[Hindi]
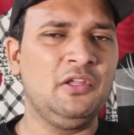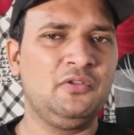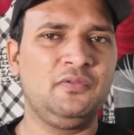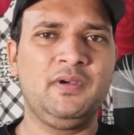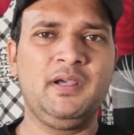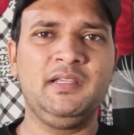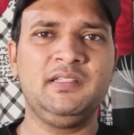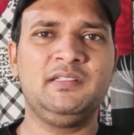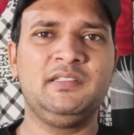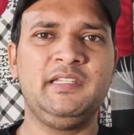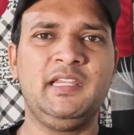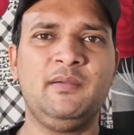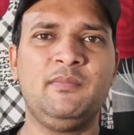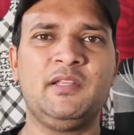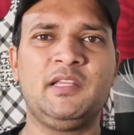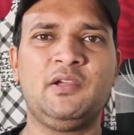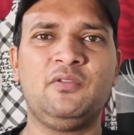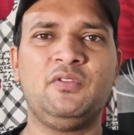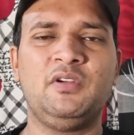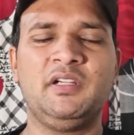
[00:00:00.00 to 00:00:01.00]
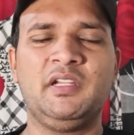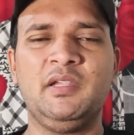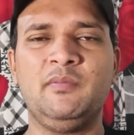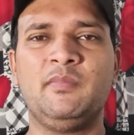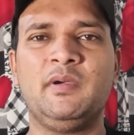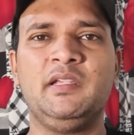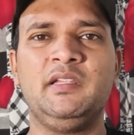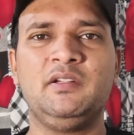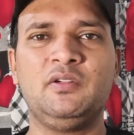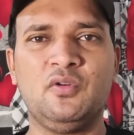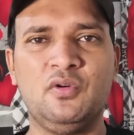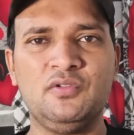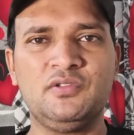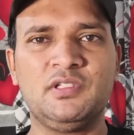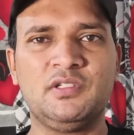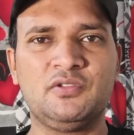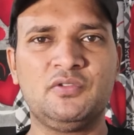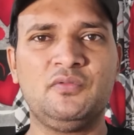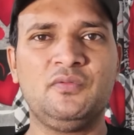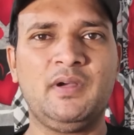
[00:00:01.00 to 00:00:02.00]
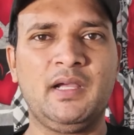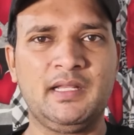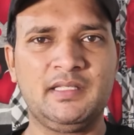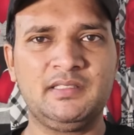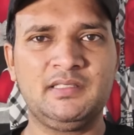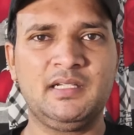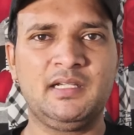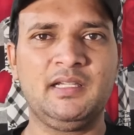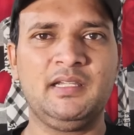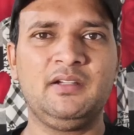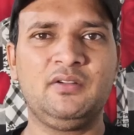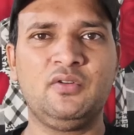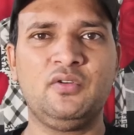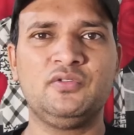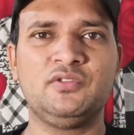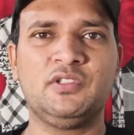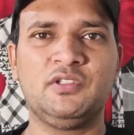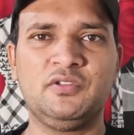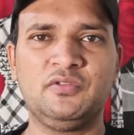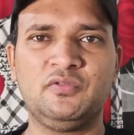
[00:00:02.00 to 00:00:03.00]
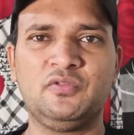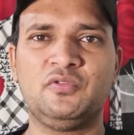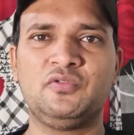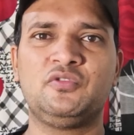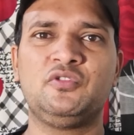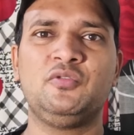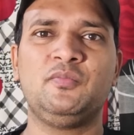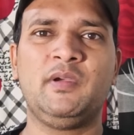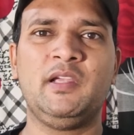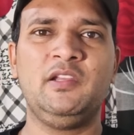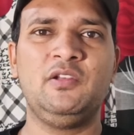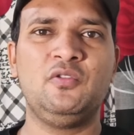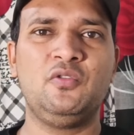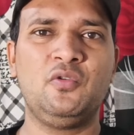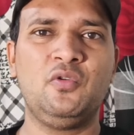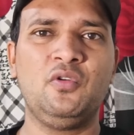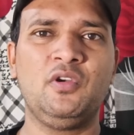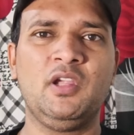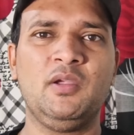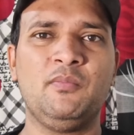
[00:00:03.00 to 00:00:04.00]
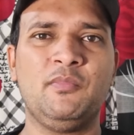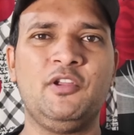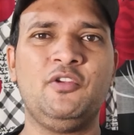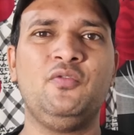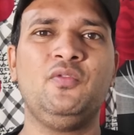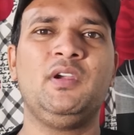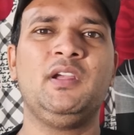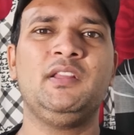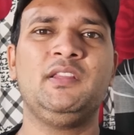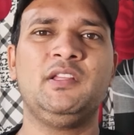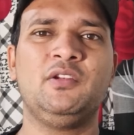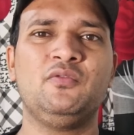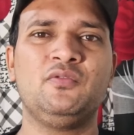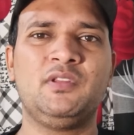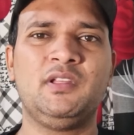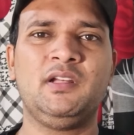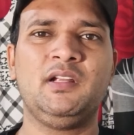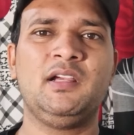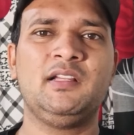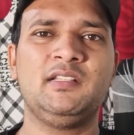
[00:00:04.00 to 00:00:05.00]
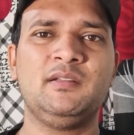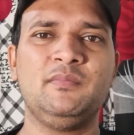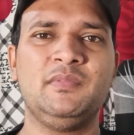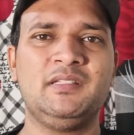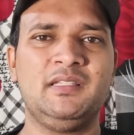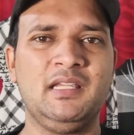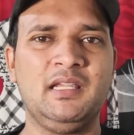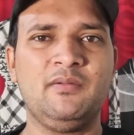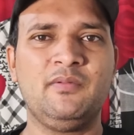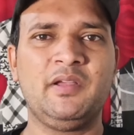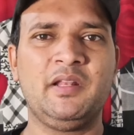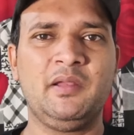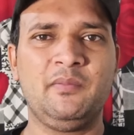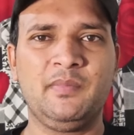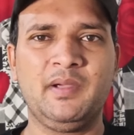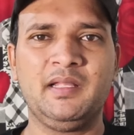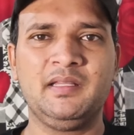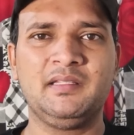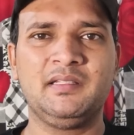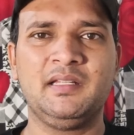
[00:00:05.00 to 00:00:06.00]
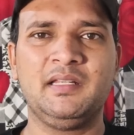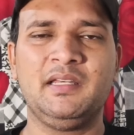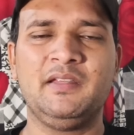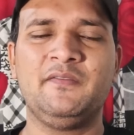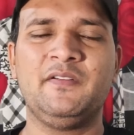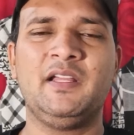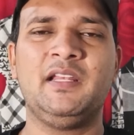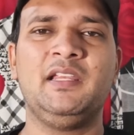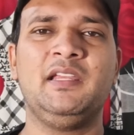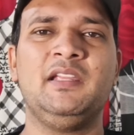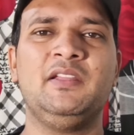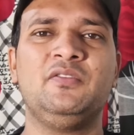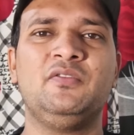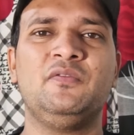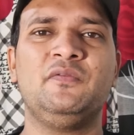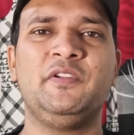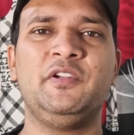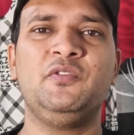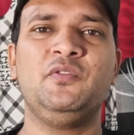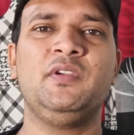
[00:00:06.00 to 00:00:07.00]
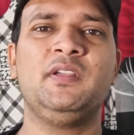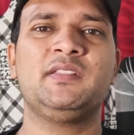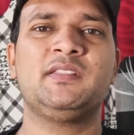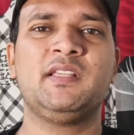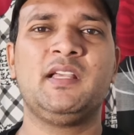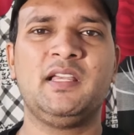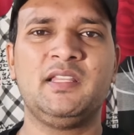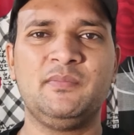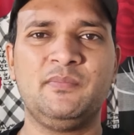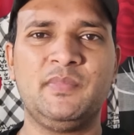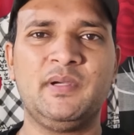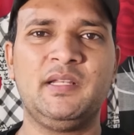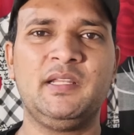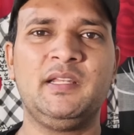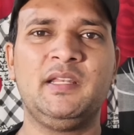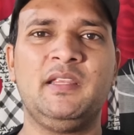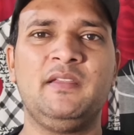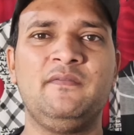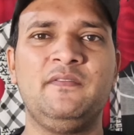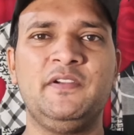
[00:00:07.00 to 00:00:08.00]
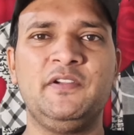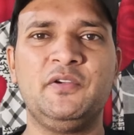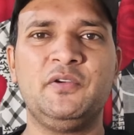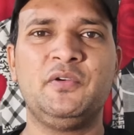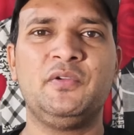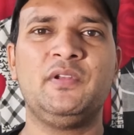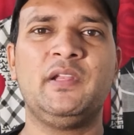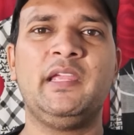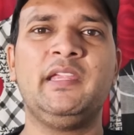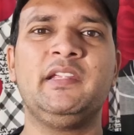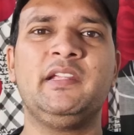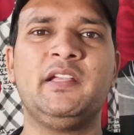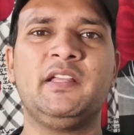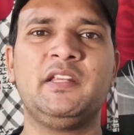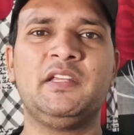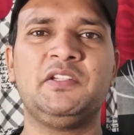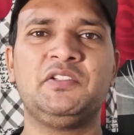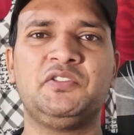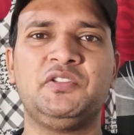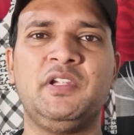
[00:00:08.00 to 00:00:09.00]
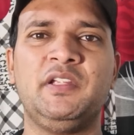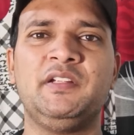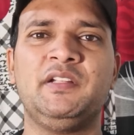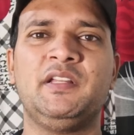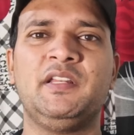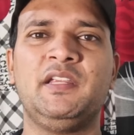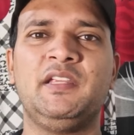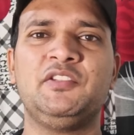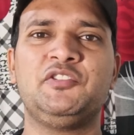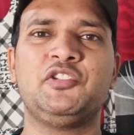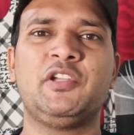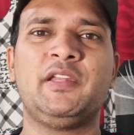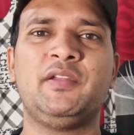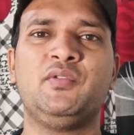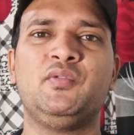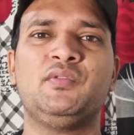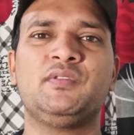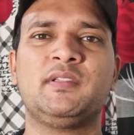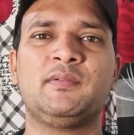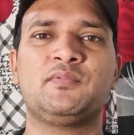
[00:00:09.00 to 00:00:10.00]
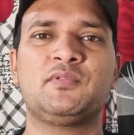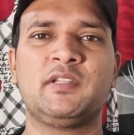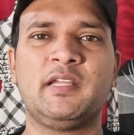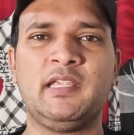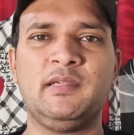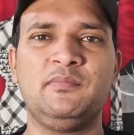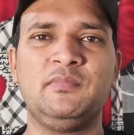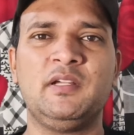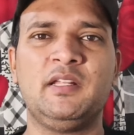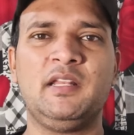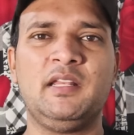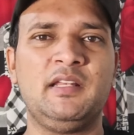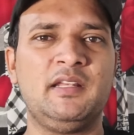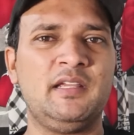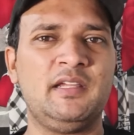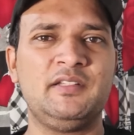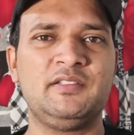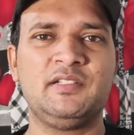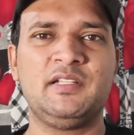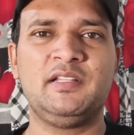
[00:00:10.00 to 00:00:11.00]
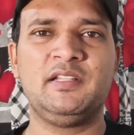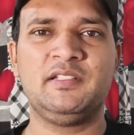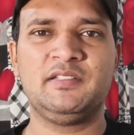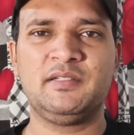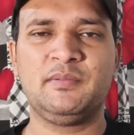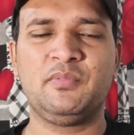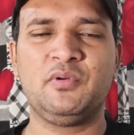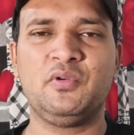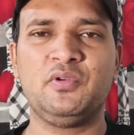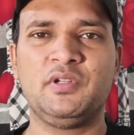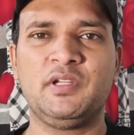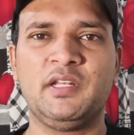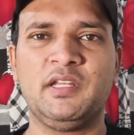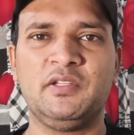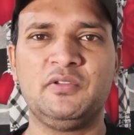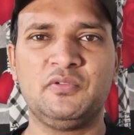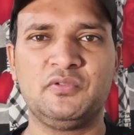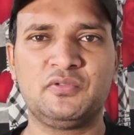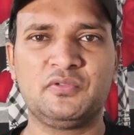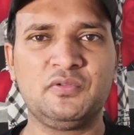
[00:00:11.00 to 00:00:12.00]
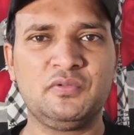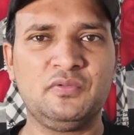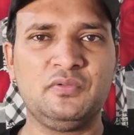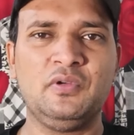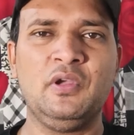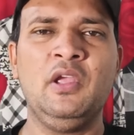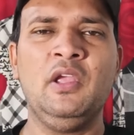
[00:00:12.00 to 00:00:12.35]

तो गाइस ये बताऊंगा कि भाई कौन सा सॉन्ग अच्छा है कौन सा सॉन्ग दोस्तों भाई लोगों के मनों के अंदर उतरेगा आज हम इसी के बारे में बात करने वाले हैं तो वीडियो के साथ बने रहें वीडियो को लाइक करें शेयर करें चैनल को सब्सक्राइब करें नया चैनल सपोर्ट करें दोस्तों